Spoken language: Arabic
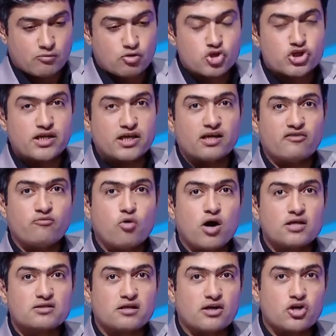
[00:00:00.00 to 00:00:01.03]
مشكله في
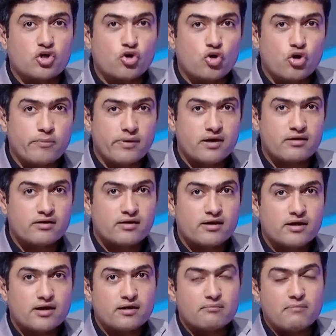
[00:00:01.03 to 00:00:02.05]
معسكر النخبه
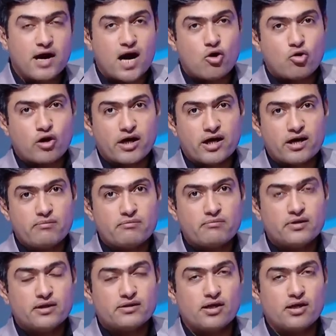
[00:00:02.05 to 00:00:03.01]
مع حكام